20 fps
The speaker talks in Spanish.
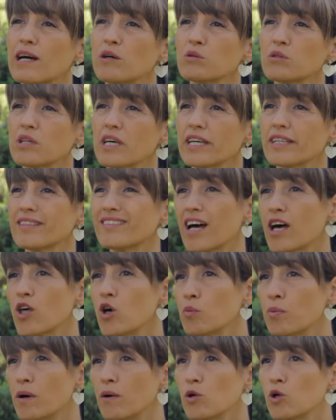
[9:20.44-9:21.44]
causa de
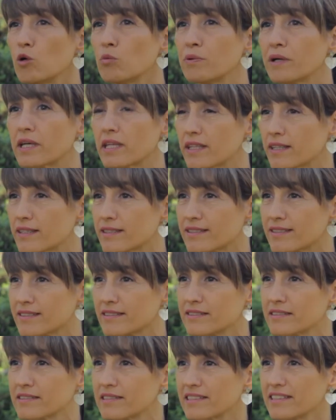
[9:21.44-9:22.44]
Estado, Pablo
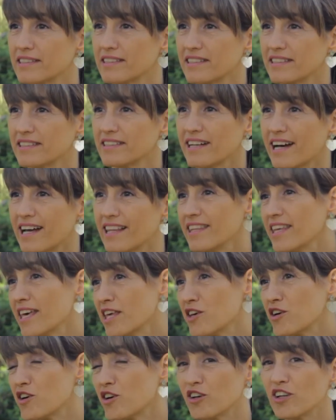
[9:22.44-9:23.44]
Pérez al
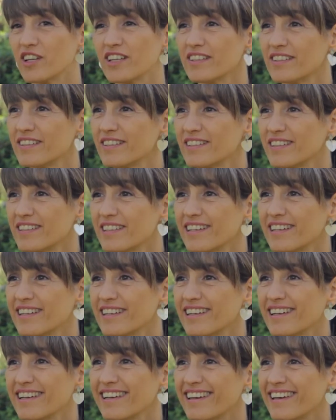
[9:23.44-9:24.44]
día de hoy.
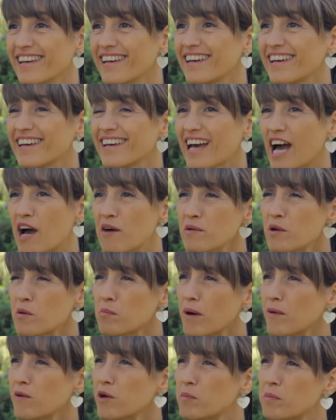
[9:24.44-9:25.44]
Eh, había
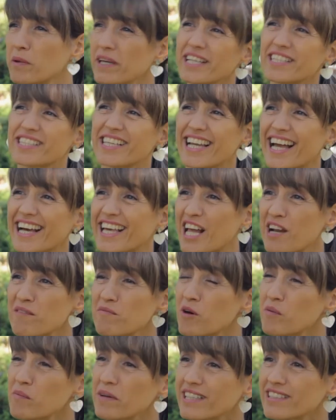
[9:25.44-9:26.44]
un Pablo Pérez en aquel
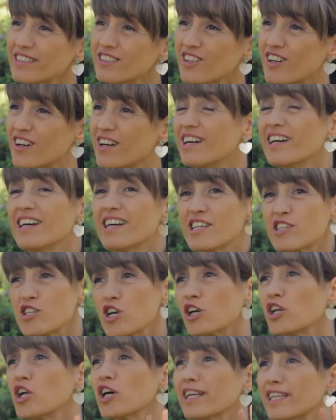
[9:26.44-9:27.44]
momento.
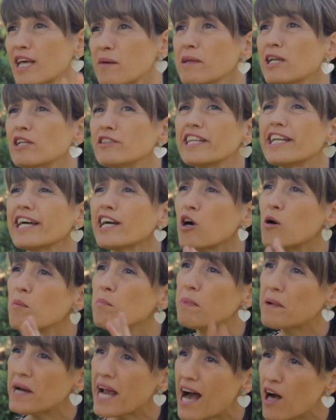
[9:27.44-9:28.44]
Yo creo que también lo tienen
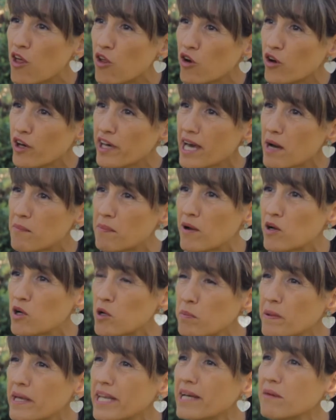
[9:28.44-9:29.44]
comprado. ¿eh?
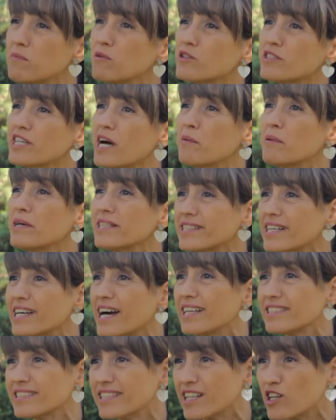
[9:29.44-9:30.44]
Pablo, Pérez, muchas veces
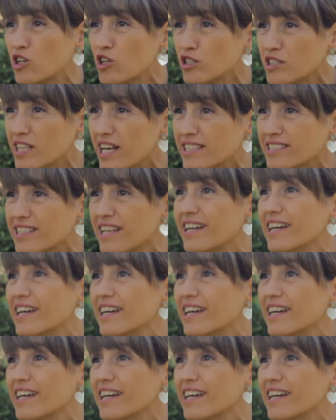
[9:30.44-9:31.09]
hace cosas.